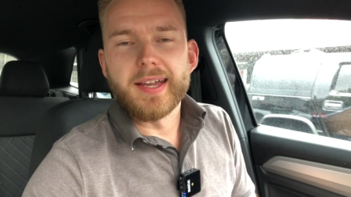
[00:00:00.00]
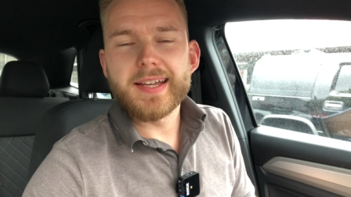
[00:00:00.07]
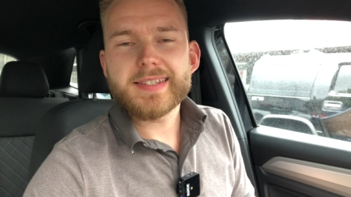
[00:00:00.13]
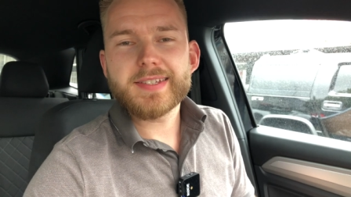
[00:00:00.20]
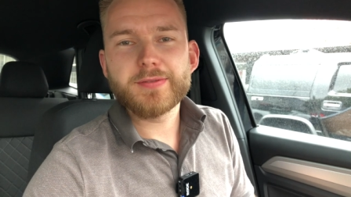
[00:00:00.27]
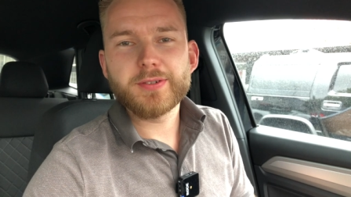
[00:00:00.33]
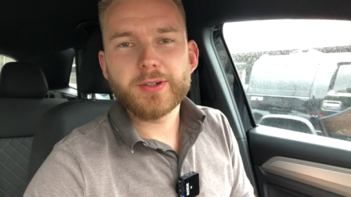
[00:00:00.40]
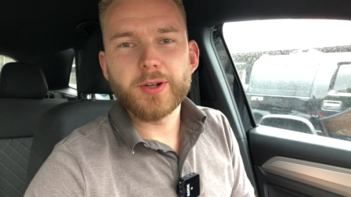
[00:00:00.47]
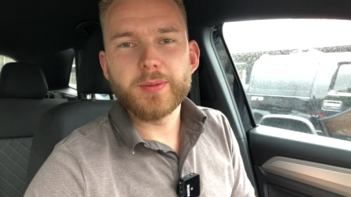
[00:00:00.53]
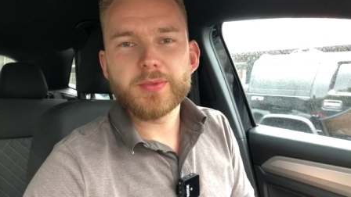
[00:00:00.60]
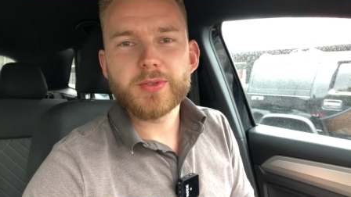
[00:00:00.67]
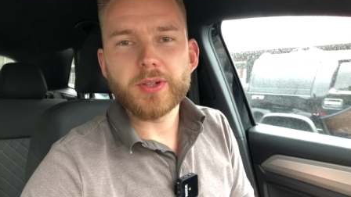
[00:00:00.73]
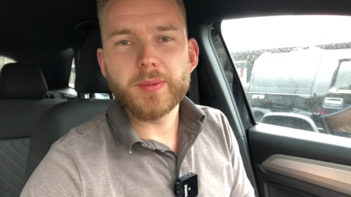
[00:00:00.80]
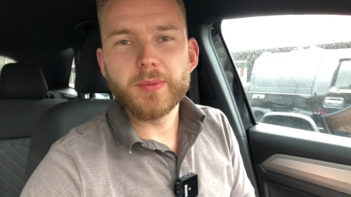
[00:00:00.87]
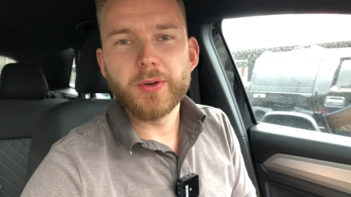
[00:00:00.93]
Herzlich willkommen
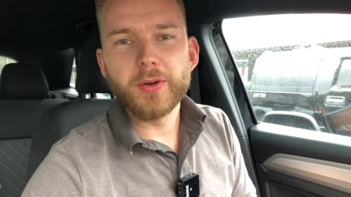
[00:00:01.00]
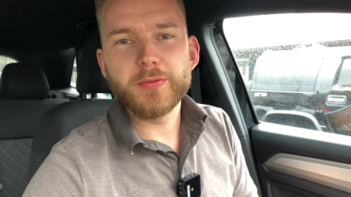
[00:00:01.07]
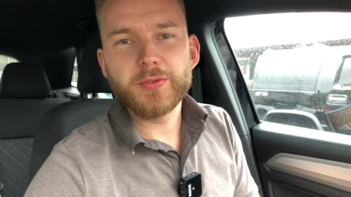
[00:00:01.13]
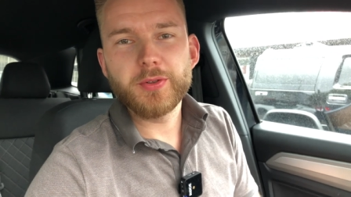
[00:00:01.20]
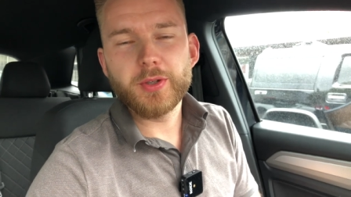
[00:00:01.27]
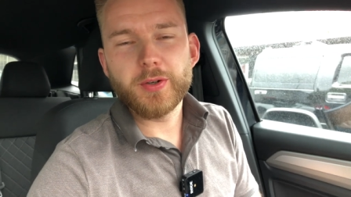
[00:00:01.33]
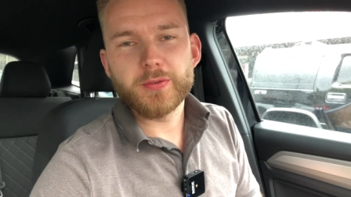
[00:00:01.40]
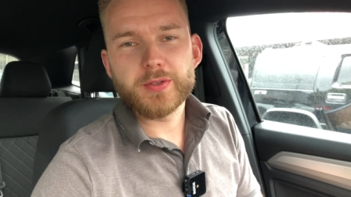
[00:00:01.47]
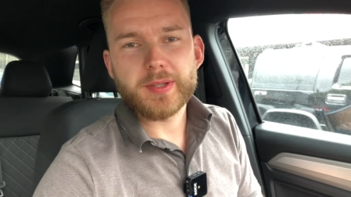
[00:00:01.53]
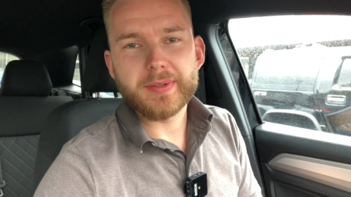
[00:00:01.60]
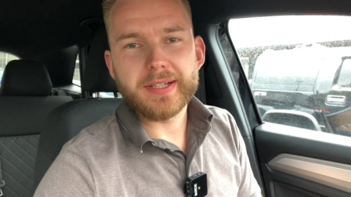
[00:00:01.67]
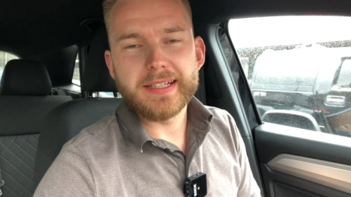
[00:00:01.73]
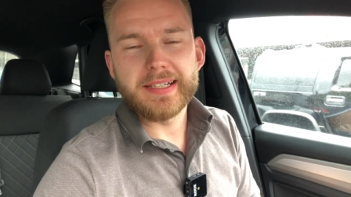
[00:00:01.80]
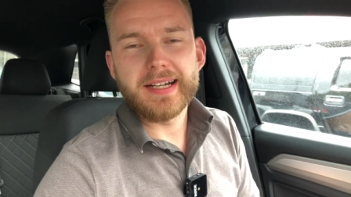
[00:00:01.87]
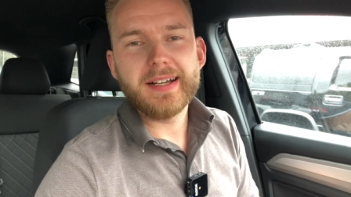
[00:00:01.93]
zu einem neuen Video auf unserem
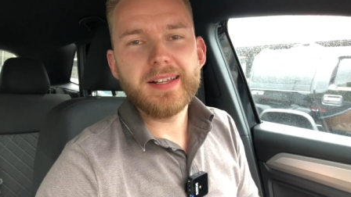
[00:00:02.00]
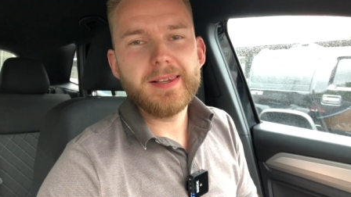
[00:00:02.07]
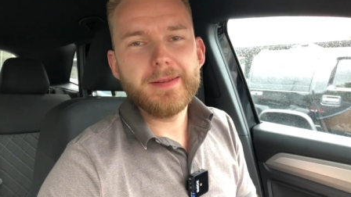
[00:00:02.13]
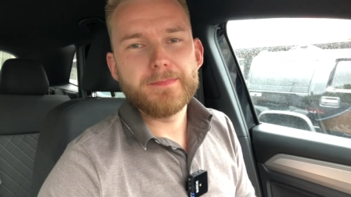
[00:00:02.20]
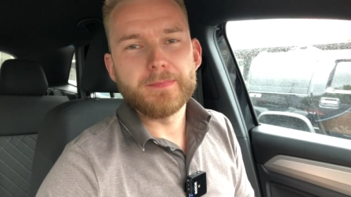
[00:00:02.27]
Kanal.